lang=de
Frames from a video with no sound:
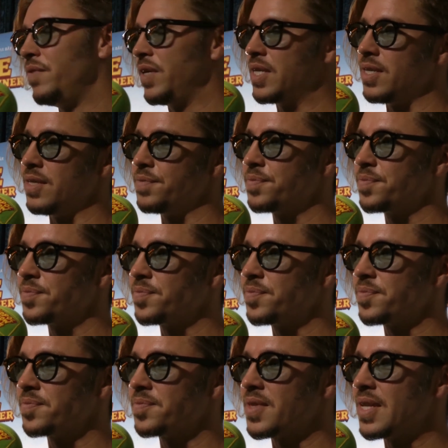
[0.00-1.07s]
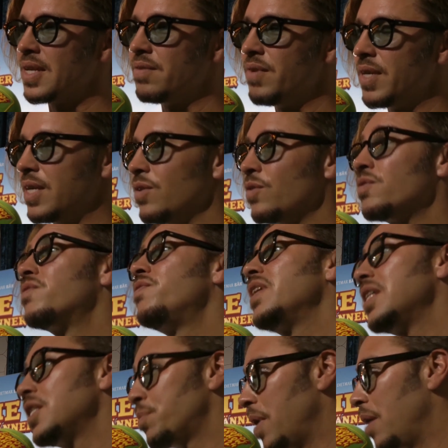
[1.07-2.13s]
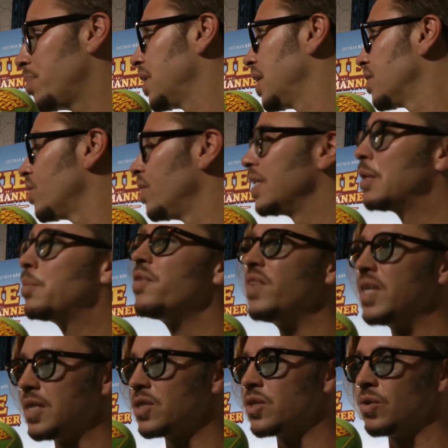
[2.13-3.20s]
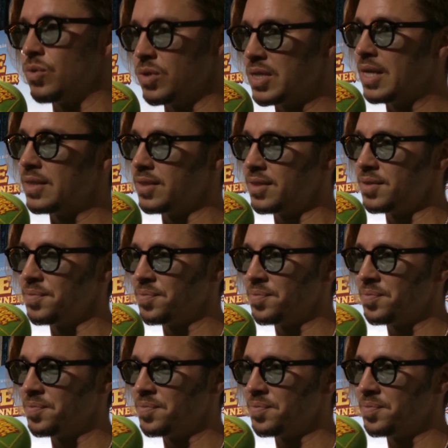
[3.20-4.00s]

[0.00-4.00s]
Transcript: Vicky. Vicky und Vickys Papa natürlich, aber Vicky ist schon großartig.